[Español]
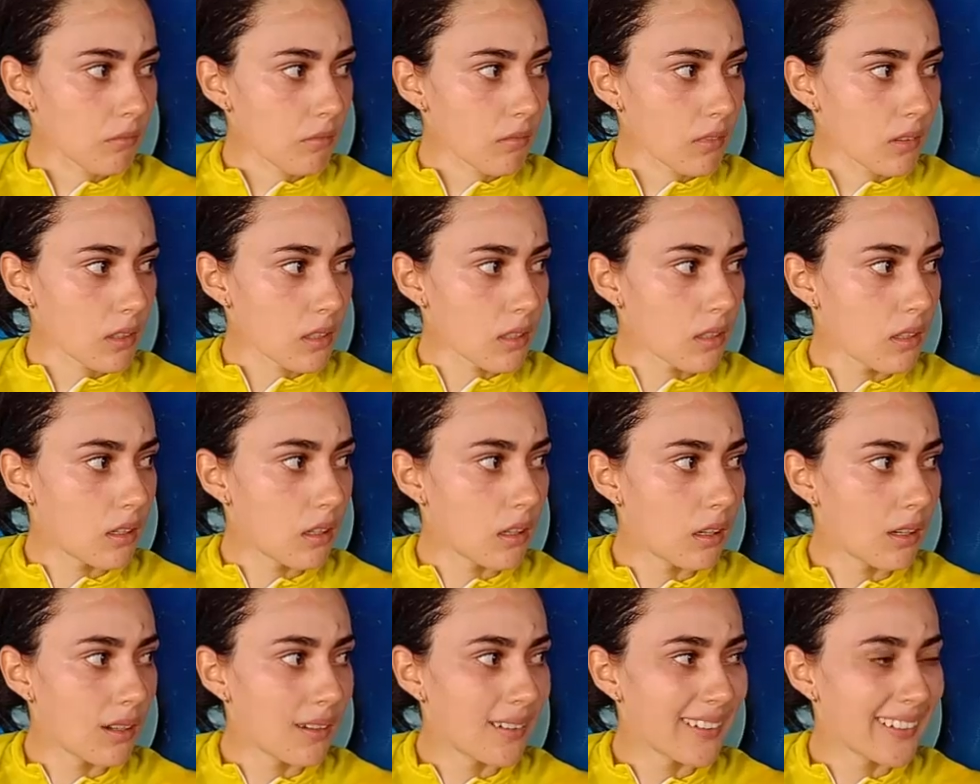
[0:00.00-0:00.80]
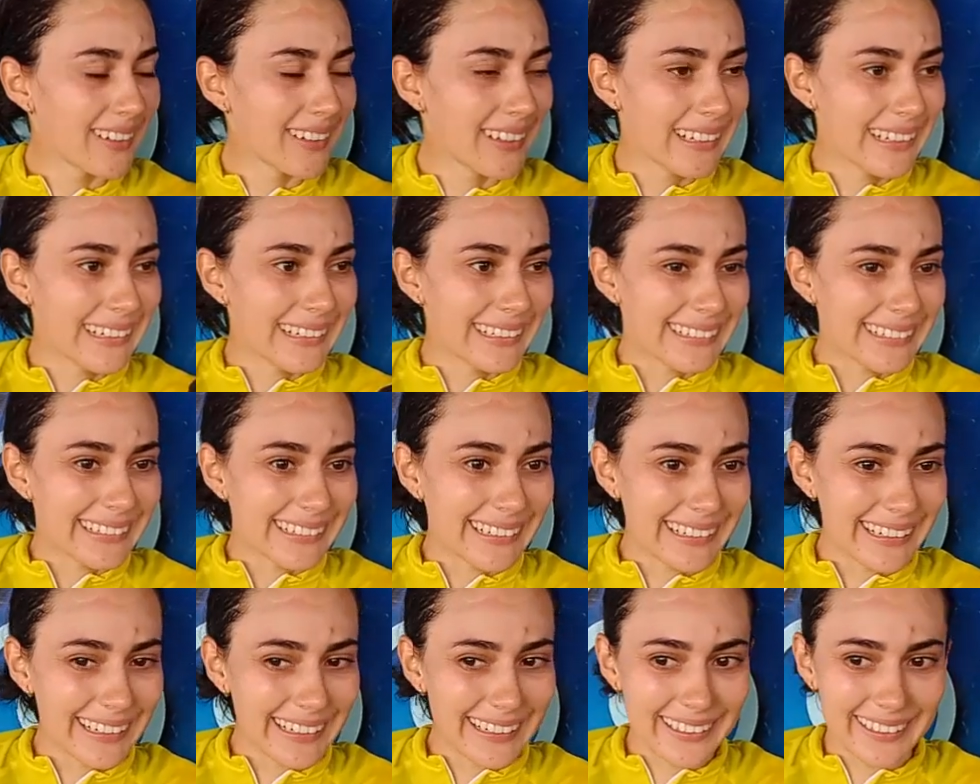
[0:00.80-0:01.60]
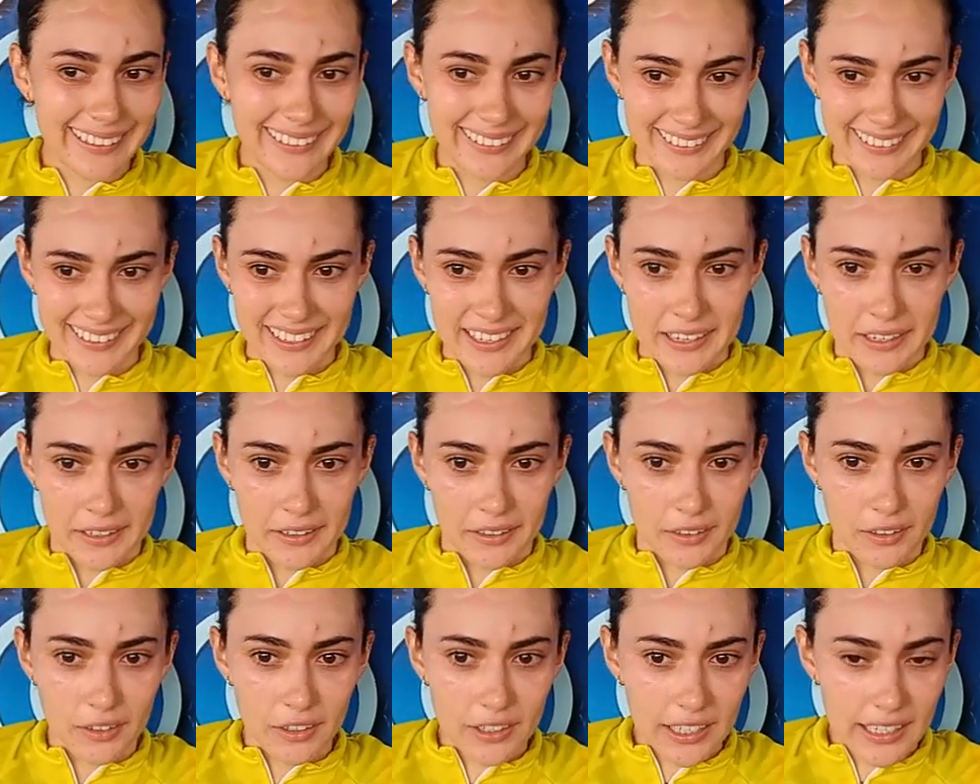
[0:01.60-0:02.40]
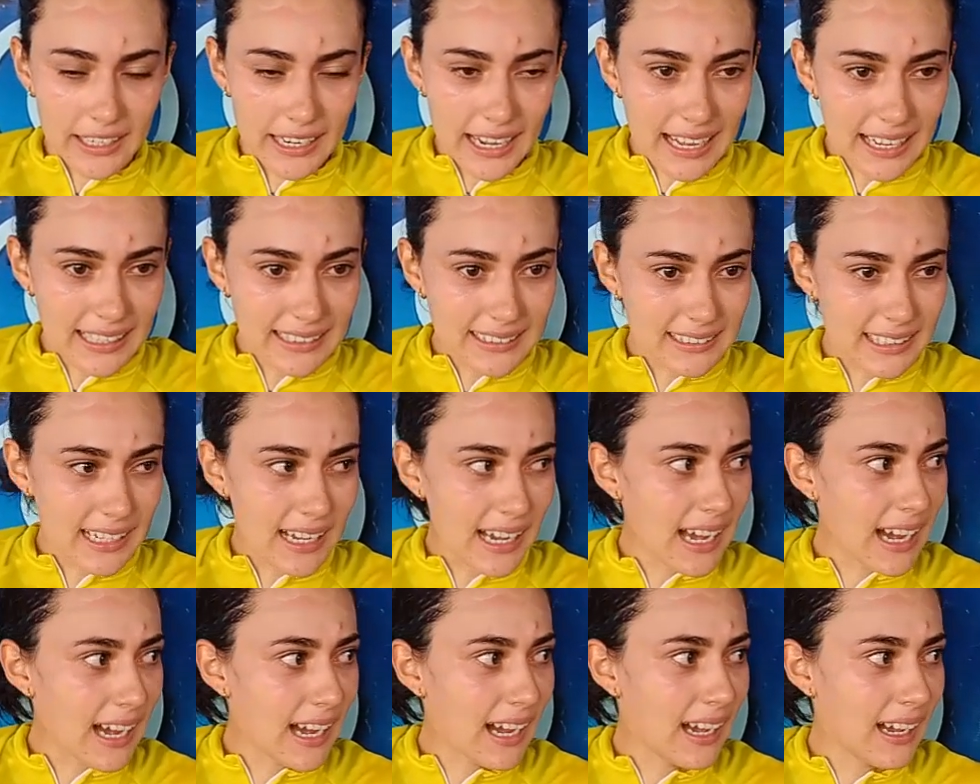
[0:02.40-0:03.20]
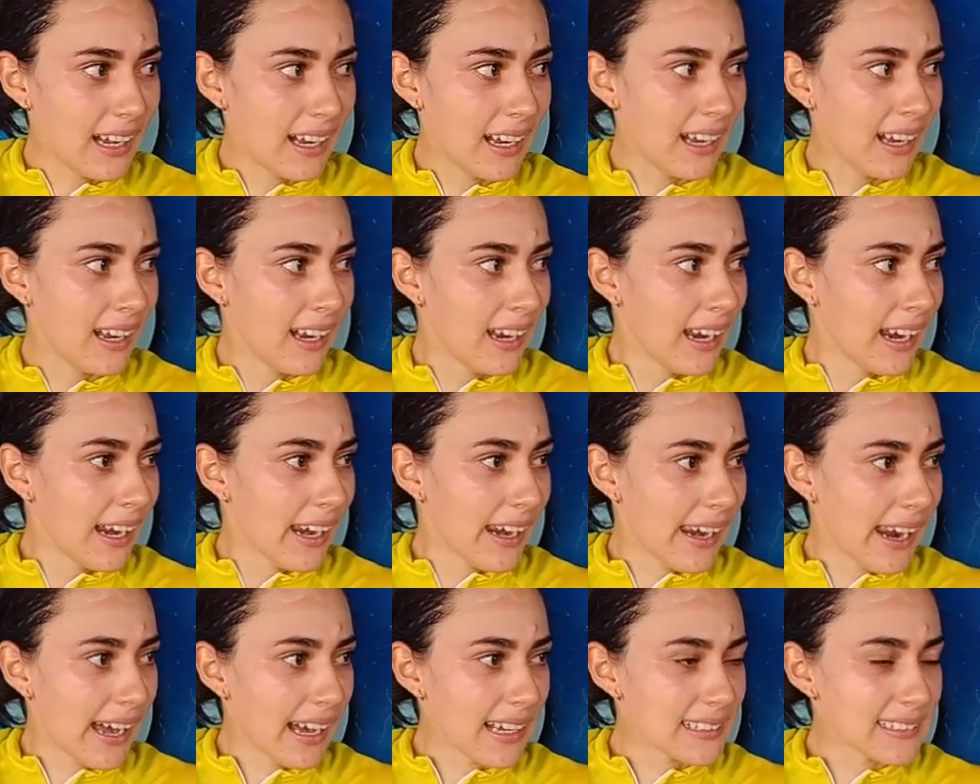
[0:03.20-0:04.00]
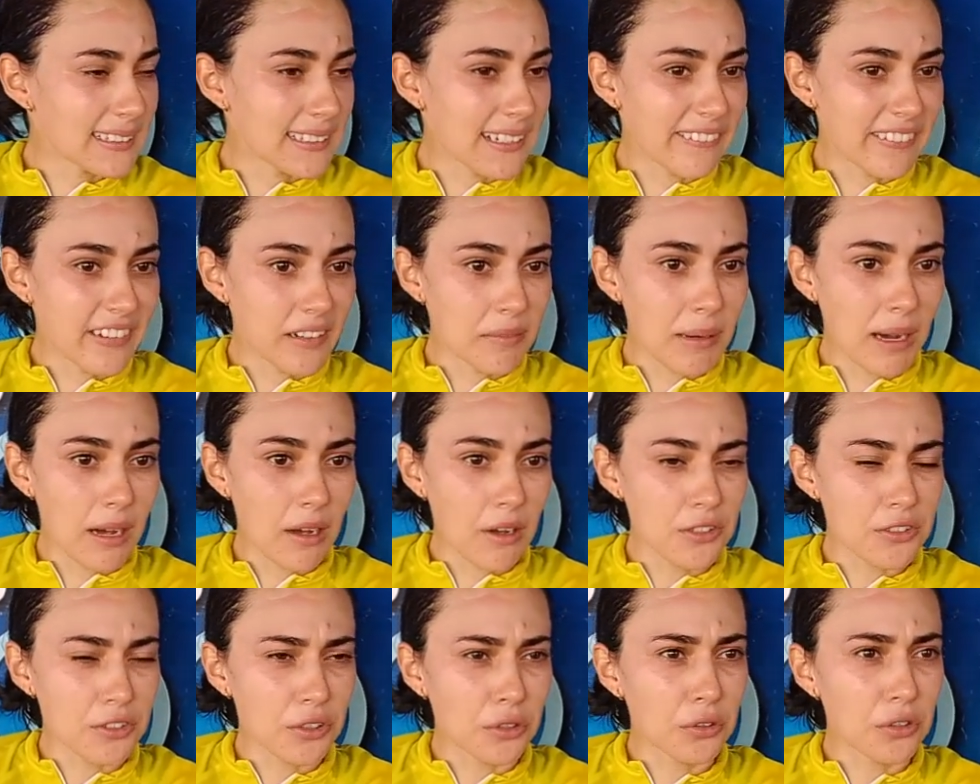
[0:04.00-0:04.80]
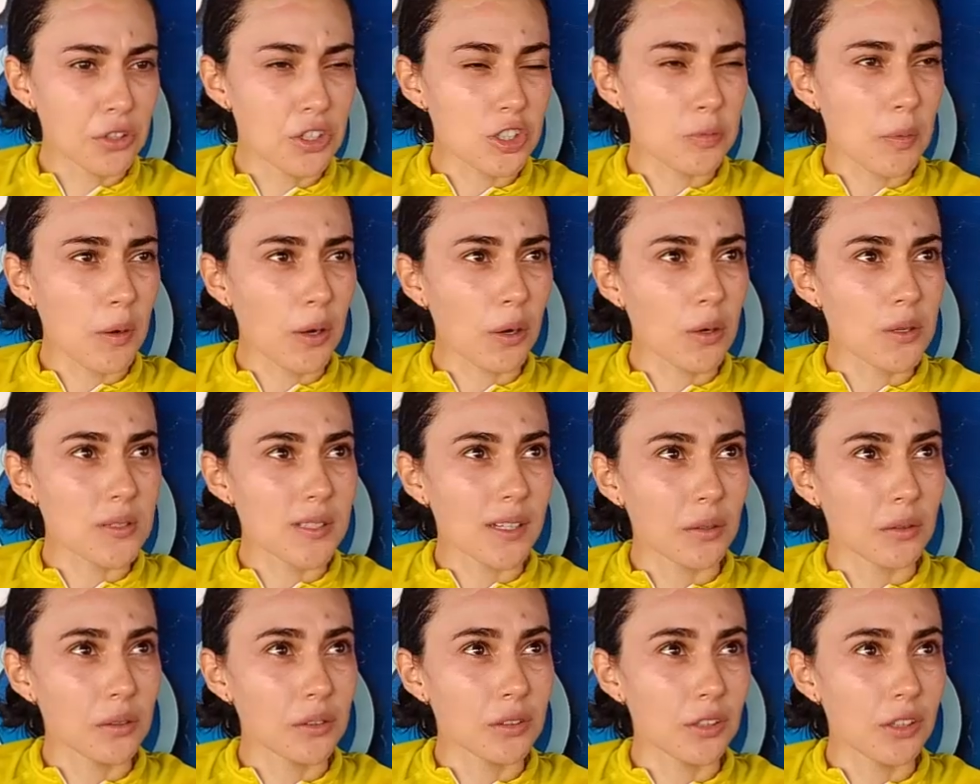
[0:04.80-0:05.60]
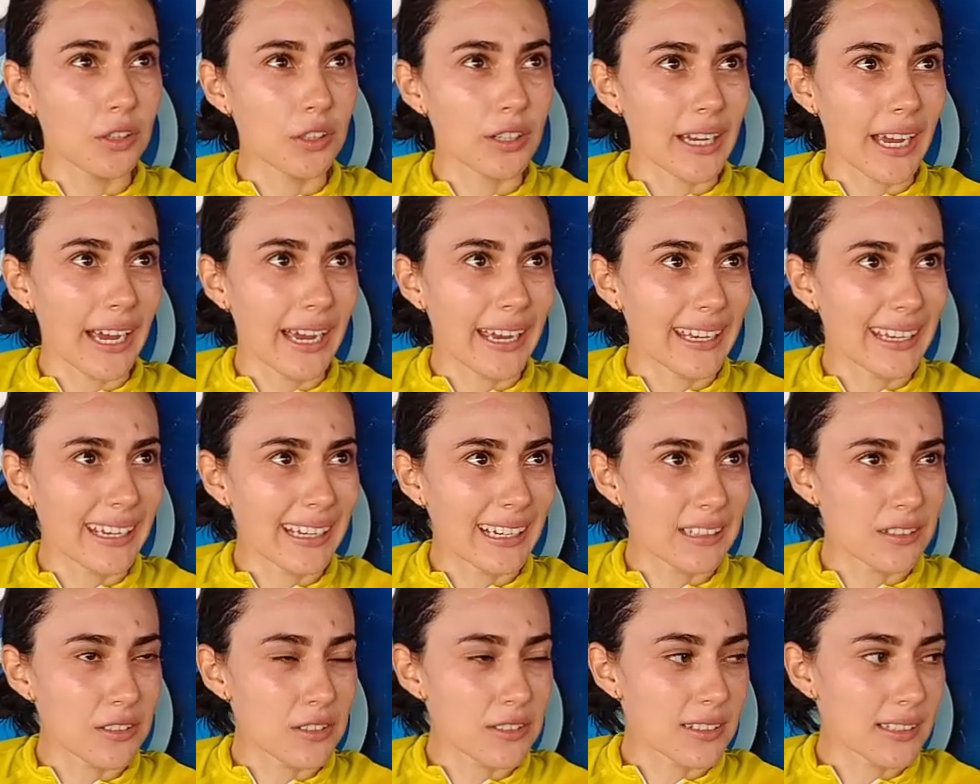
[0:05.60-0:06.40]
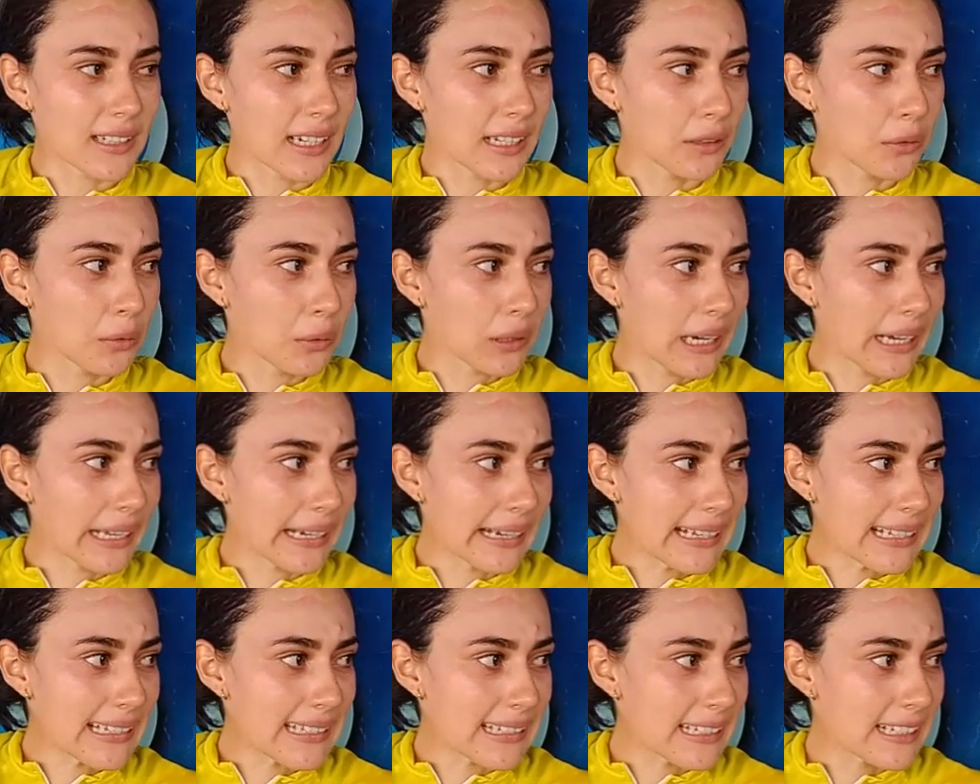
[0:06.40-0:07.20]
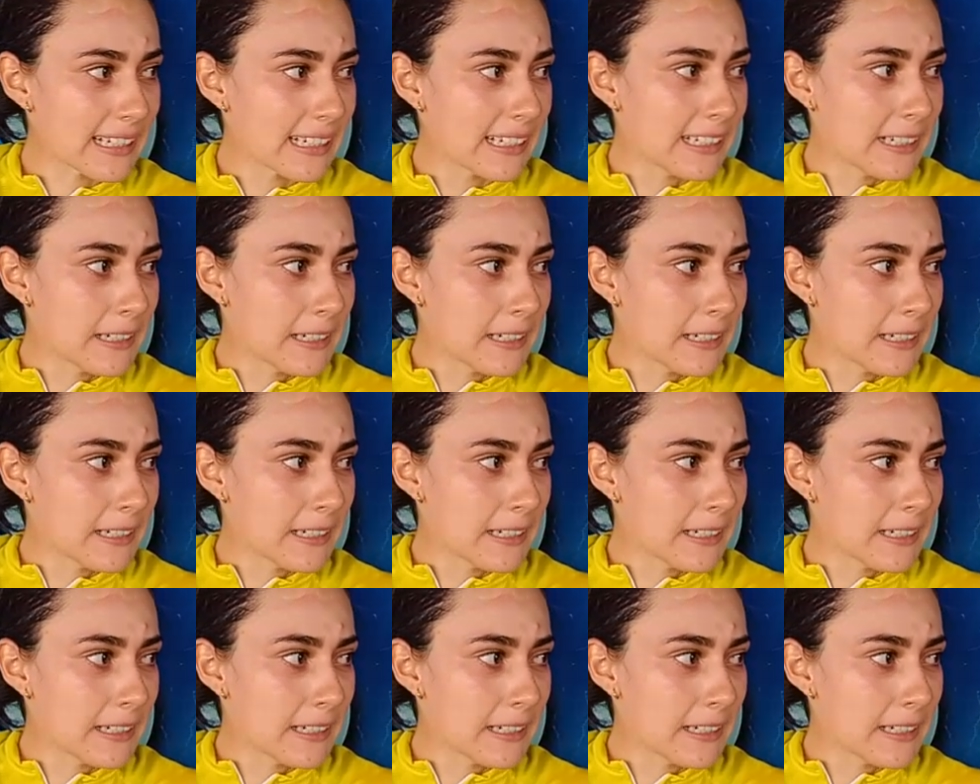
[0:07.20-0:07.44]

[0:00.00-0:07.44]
en la Florina eh, creo que nada está, nada está firmado, son unos pocos segundos lo que hay en esos tres lugares.